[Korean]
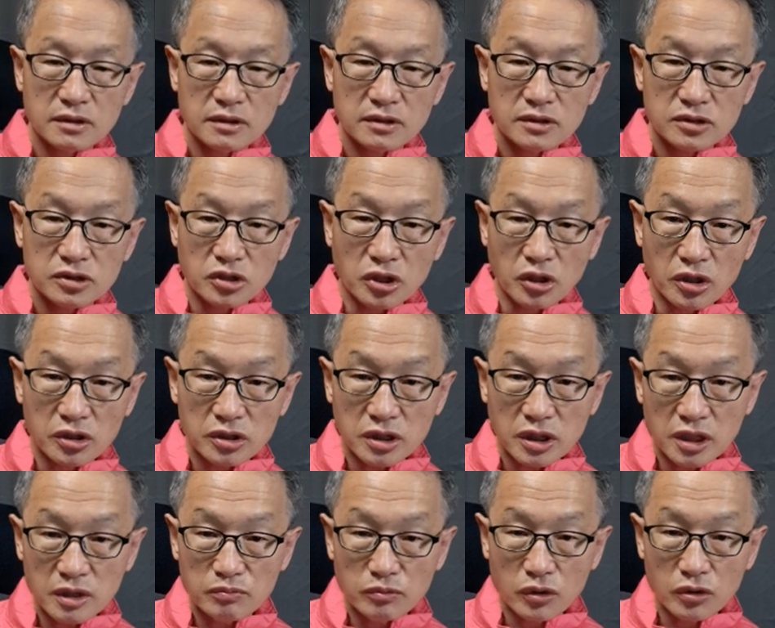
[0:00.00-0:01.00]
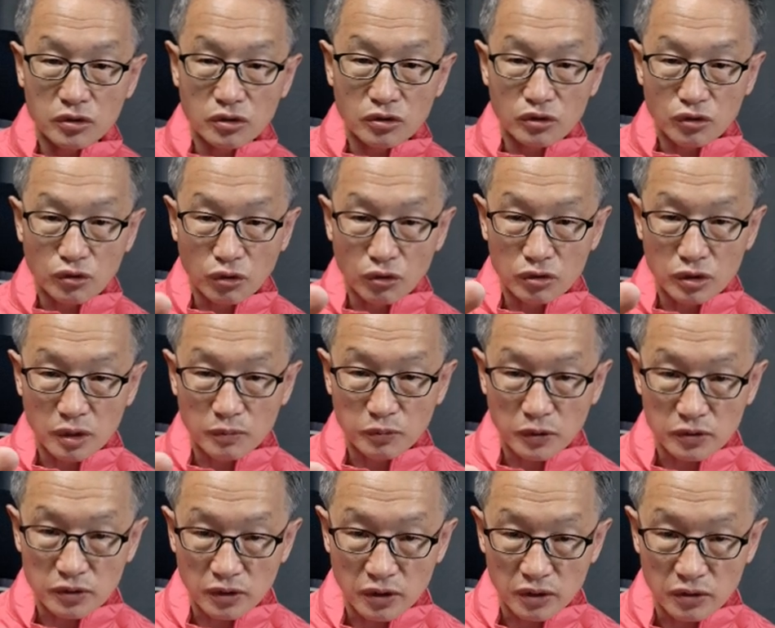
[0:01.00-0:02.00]
세계 모든 돈을
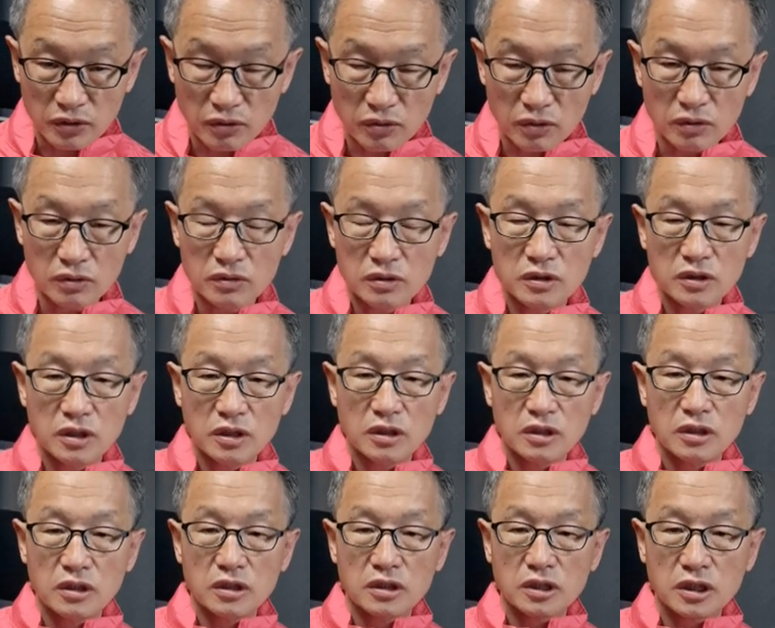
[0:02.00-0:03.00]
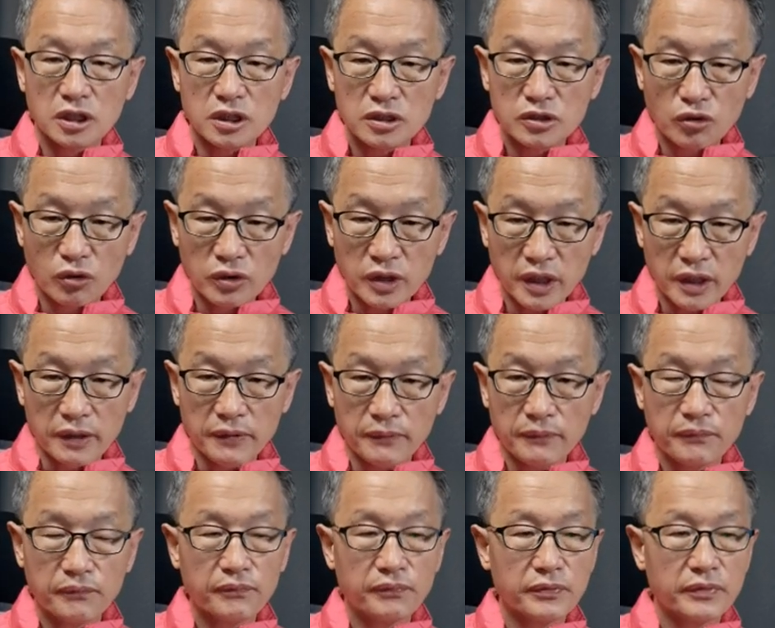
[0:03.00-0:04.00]
보더라도 그 돈에
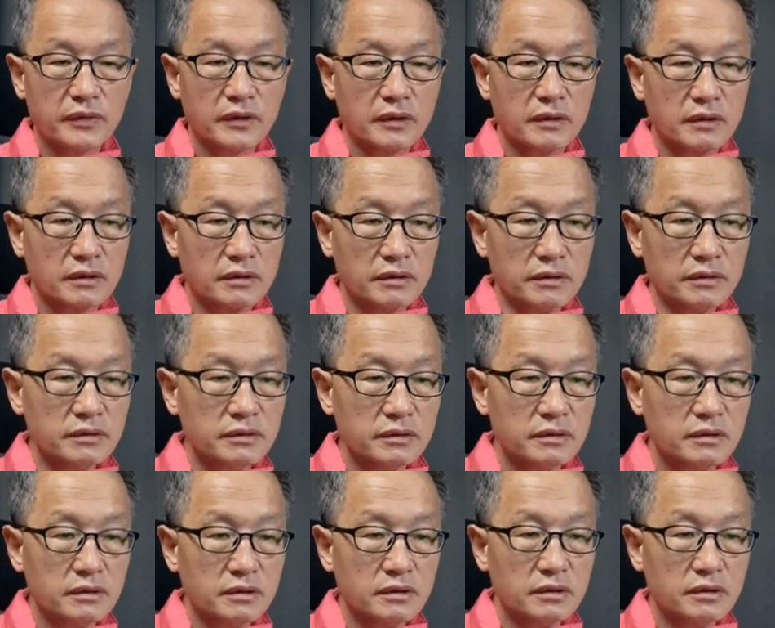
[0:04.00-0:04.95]
음?